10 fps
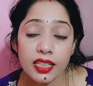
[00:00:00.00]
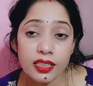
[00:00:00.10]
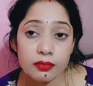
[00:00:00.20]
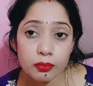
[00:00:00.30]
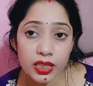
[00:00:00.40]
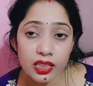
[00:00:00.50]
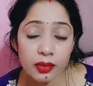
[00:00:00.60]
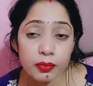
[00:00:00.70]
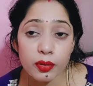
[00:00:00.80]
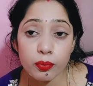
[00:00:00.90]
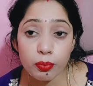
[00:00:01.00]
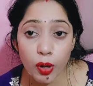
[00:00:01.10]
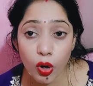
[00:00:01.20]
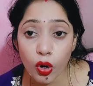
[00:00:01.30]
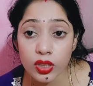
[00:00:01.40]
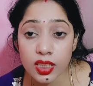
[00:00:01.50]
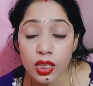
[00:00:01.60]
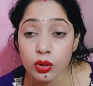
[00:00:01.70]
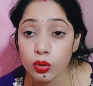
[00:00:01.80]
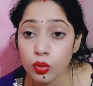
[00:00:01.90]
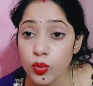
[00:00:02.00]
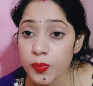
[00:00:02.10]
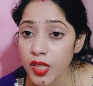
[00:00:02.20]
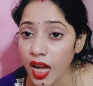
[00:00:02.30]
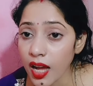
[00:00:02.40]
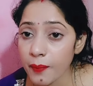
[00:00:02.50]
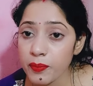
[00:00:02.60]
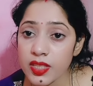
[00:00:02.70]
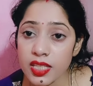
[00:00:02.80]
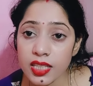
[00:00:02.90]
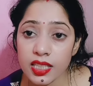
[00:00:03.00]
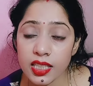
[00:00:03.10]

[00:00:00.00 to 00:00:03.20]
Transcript: मतलब बहुत ही धूमधाम से